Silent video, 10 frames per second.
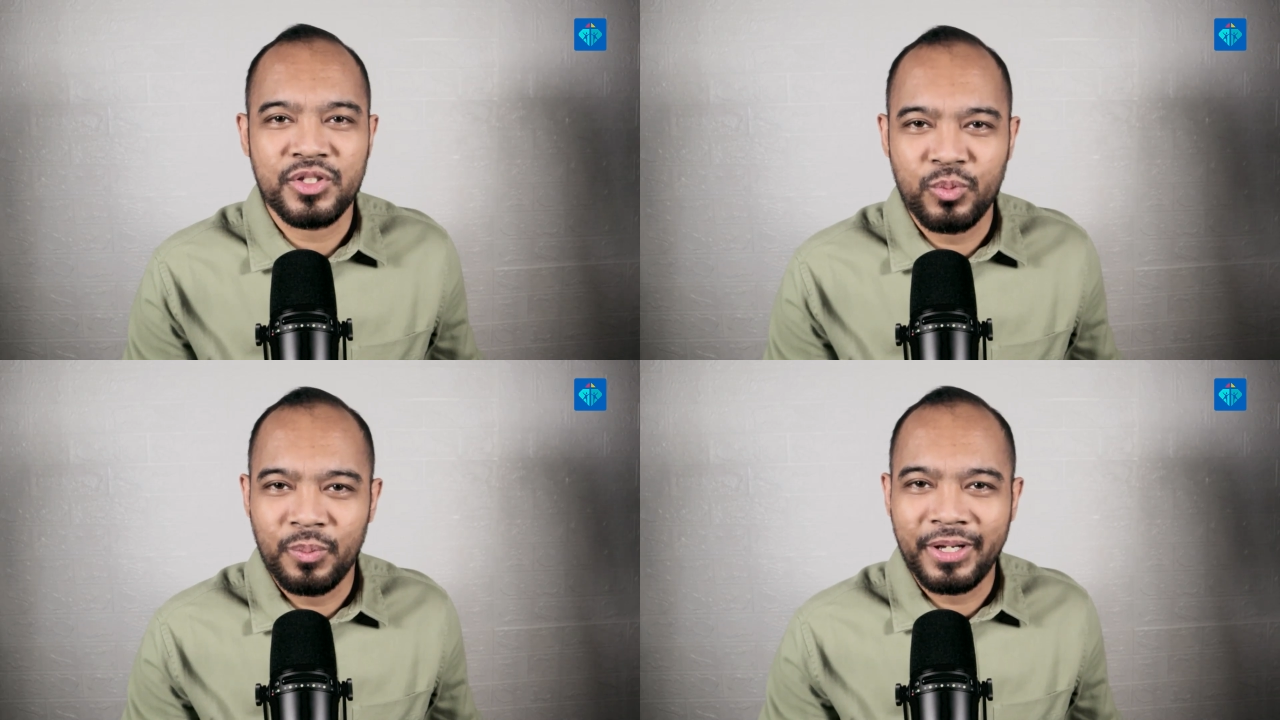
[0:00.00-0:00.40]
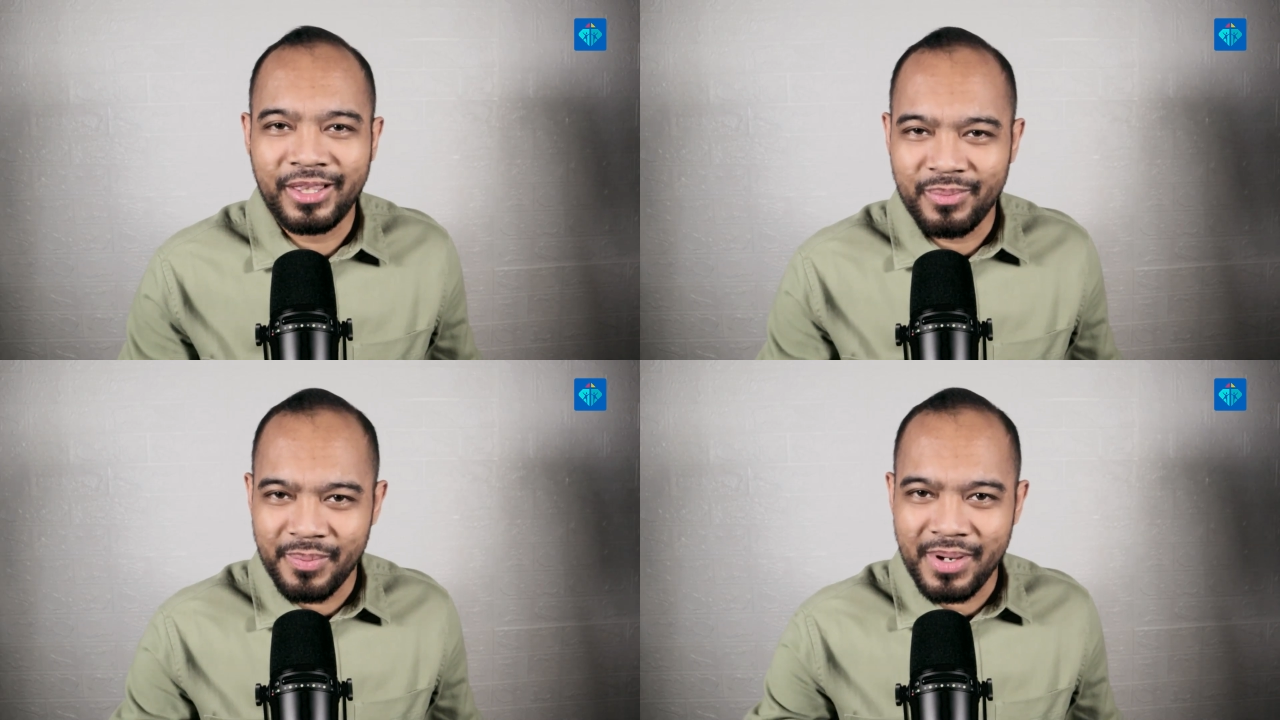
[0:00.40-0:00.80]
sebelum
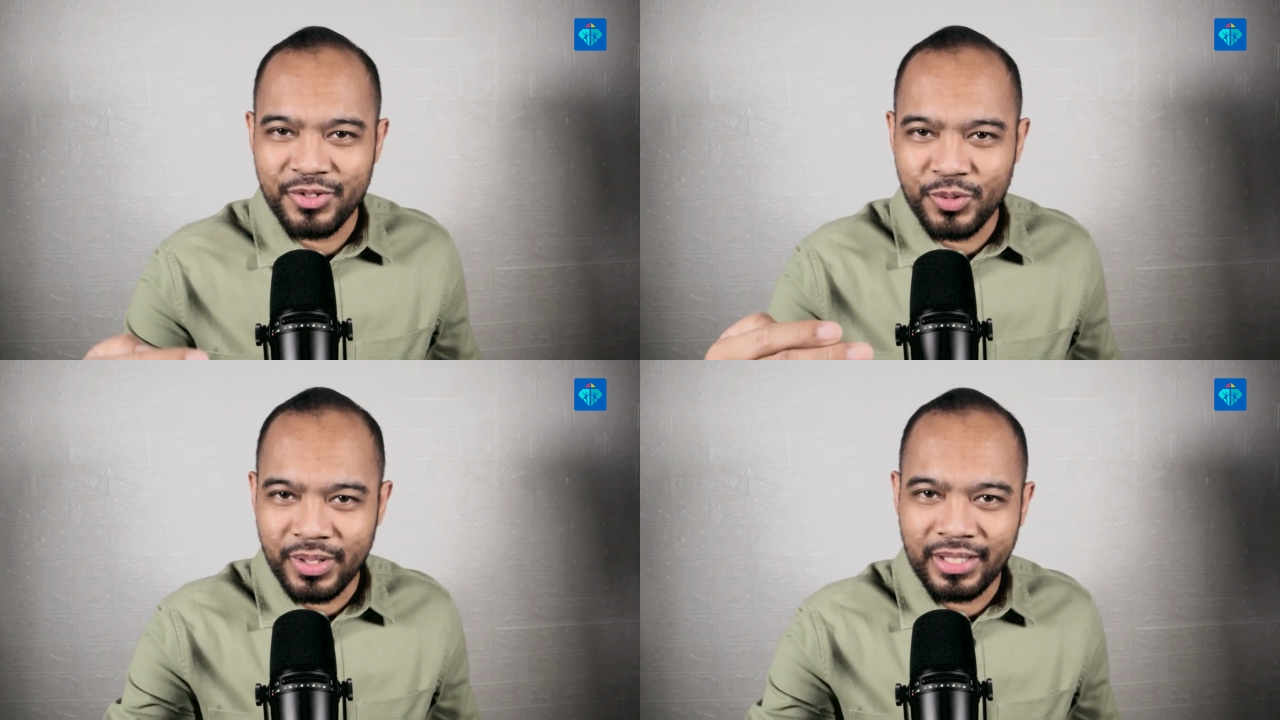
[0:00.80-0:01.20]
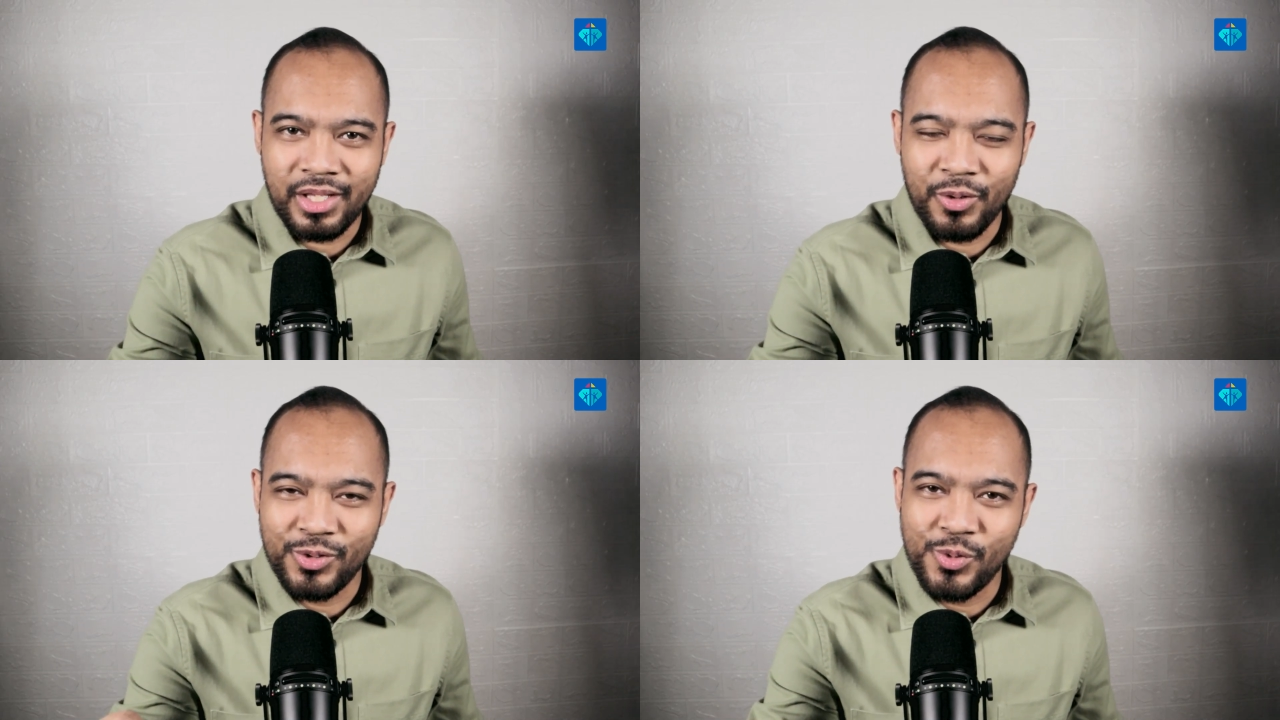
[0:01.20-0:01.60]
kita memasuki
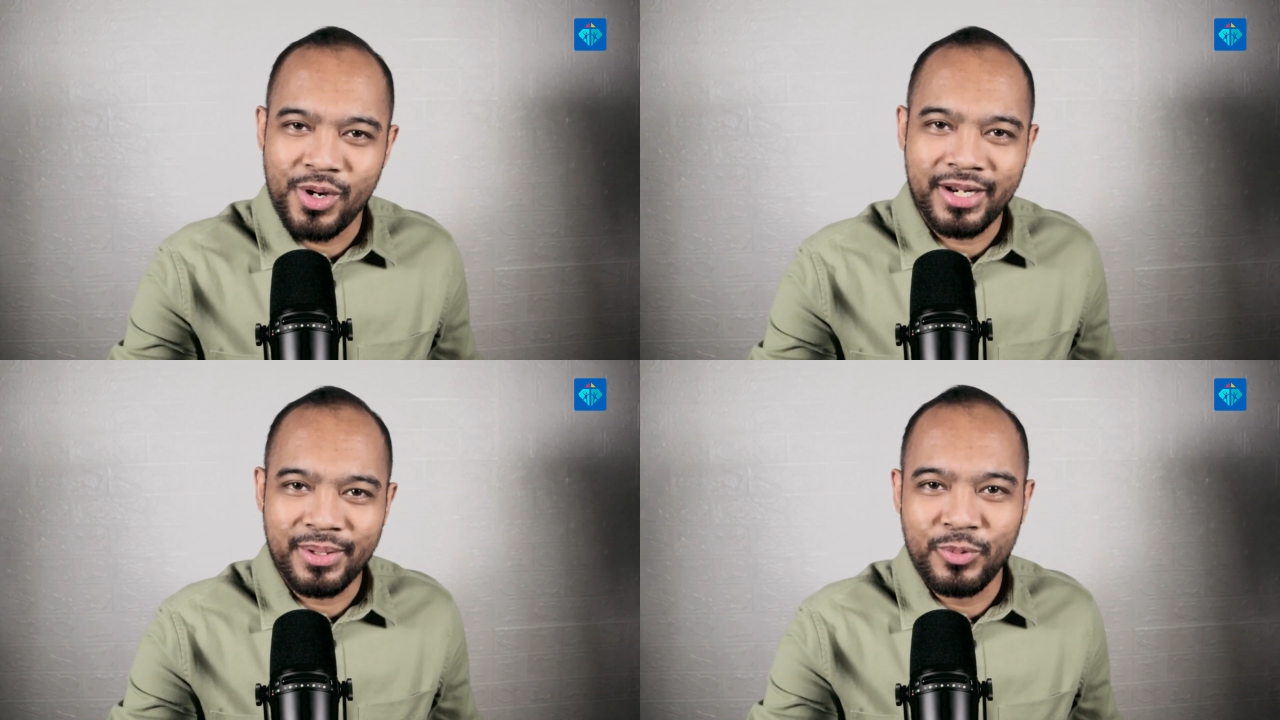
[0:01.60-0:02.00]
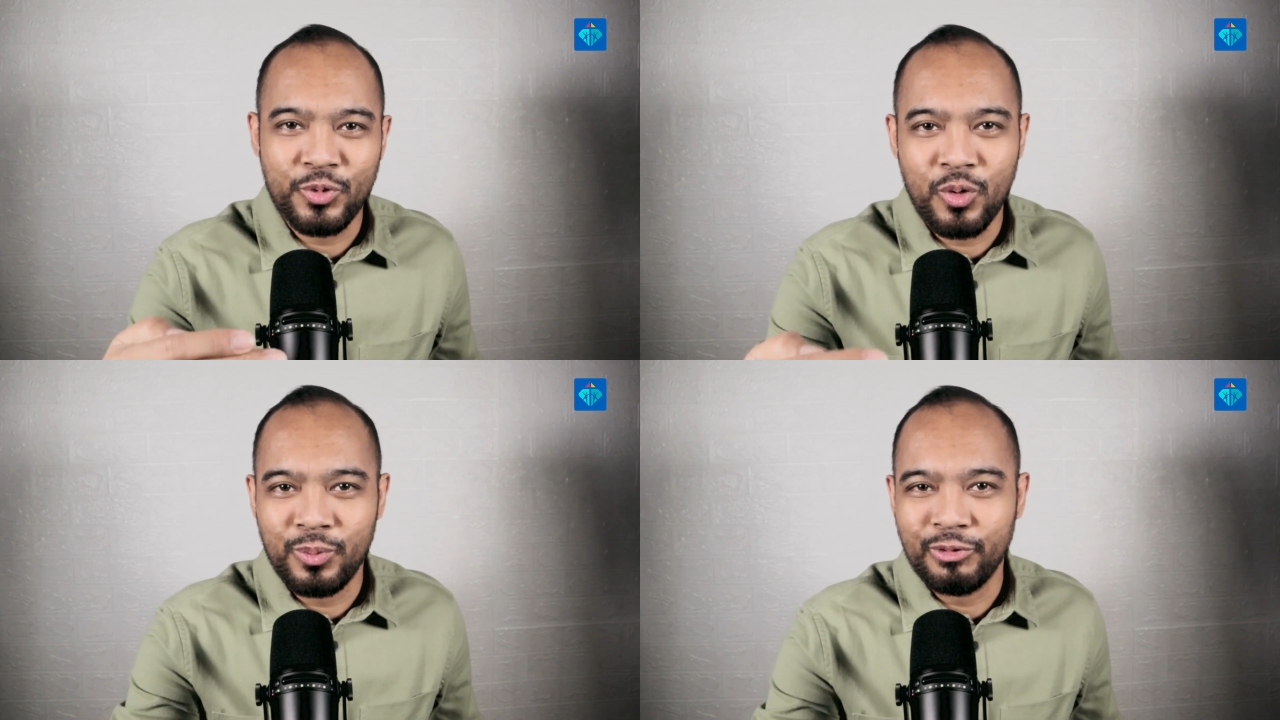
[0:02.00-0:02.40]
tahun
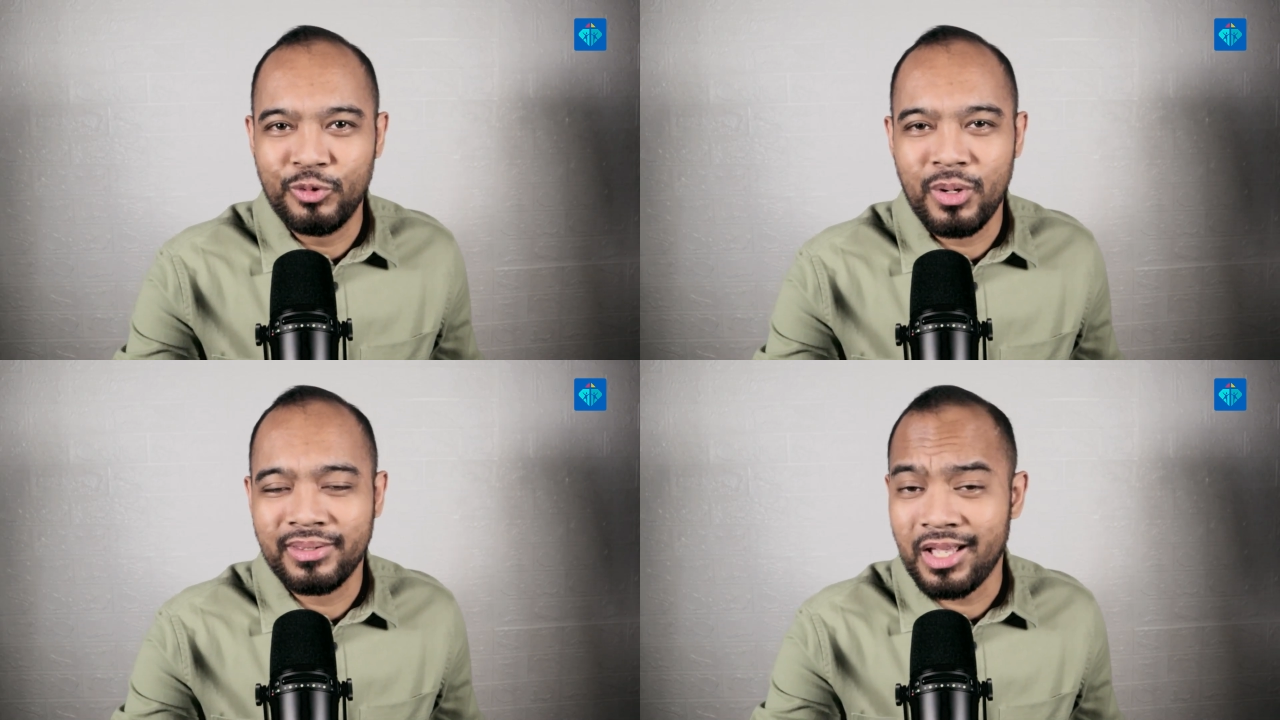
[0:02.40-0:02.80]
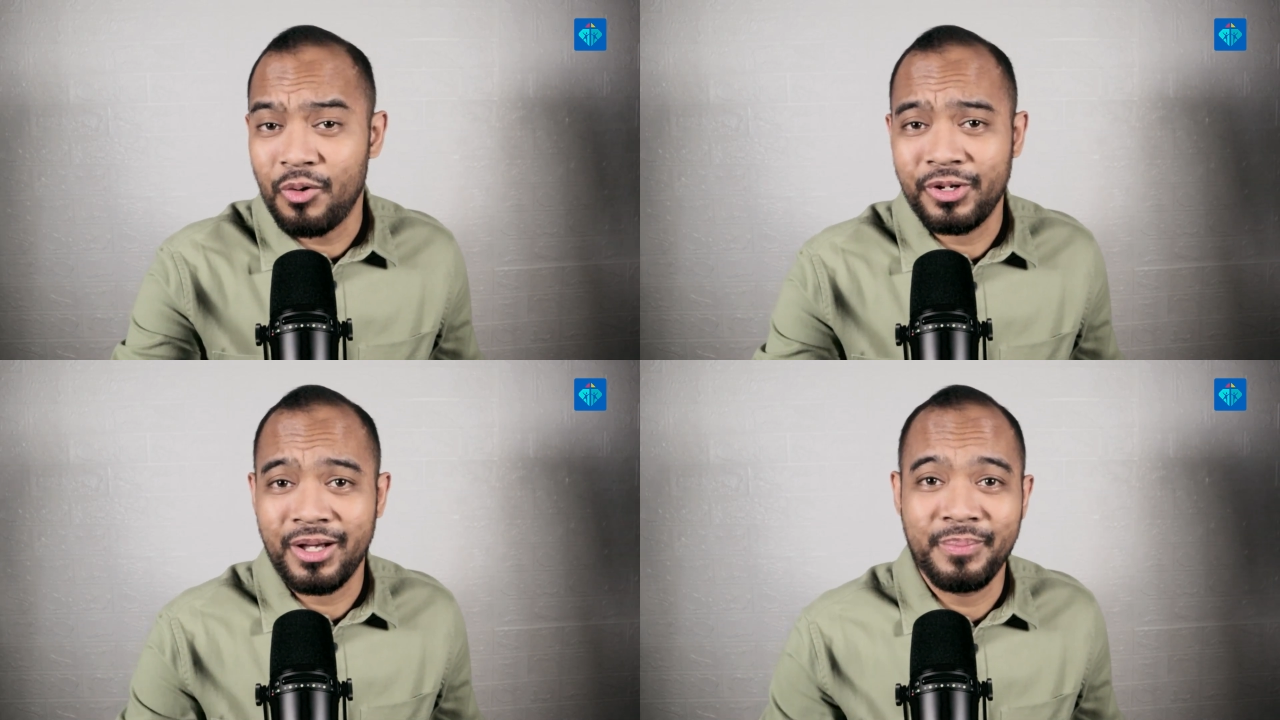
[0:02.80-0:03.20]
2022
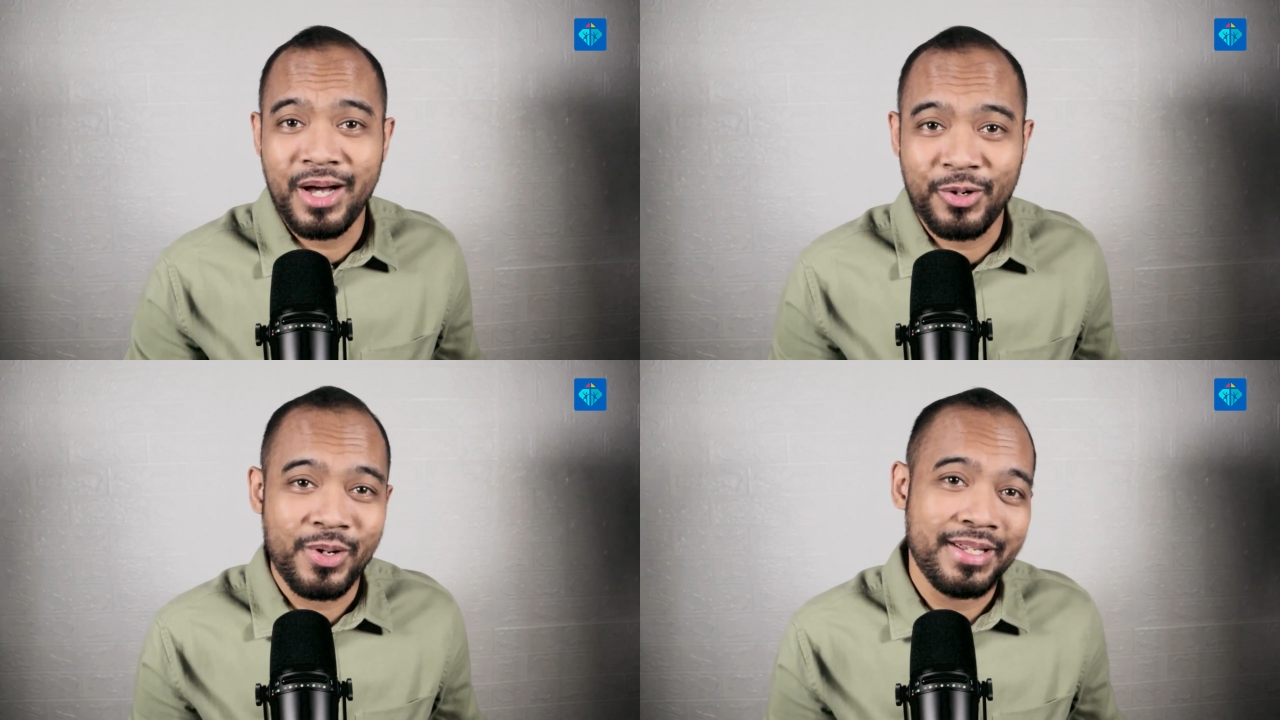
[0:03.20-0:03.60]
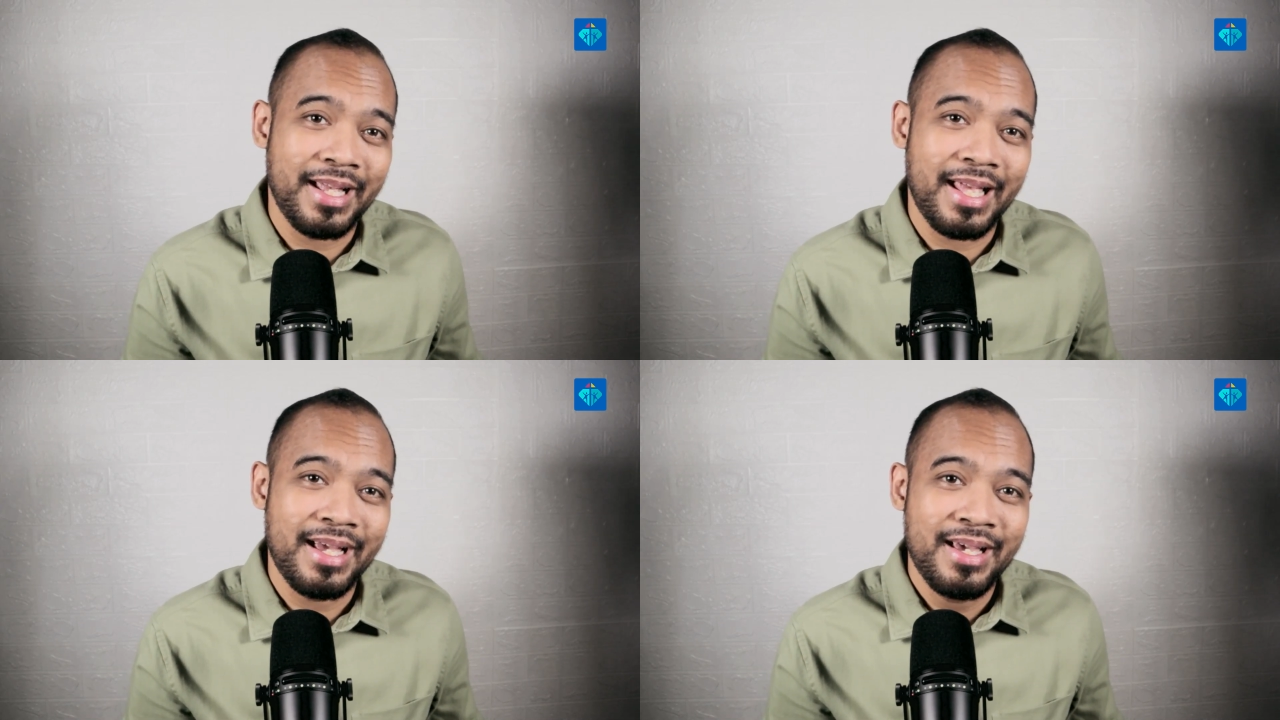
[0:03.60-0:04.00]
tahun yang baru
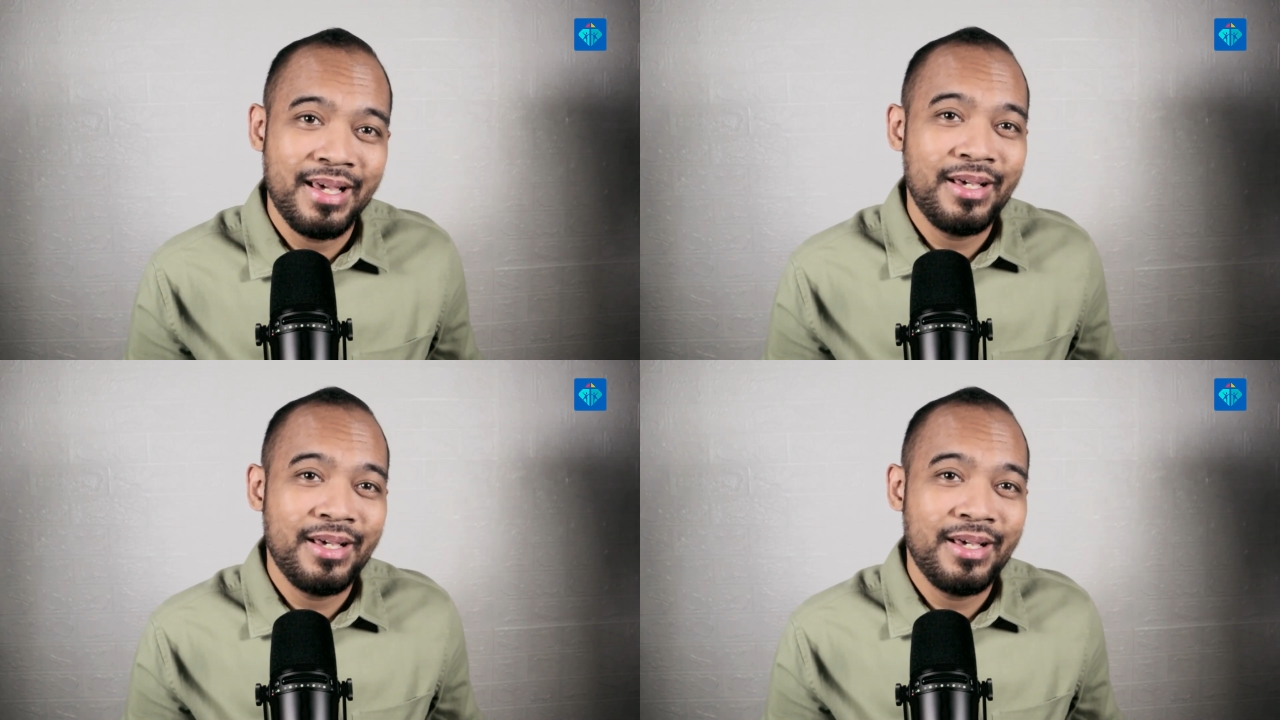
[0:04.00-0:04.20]
adalah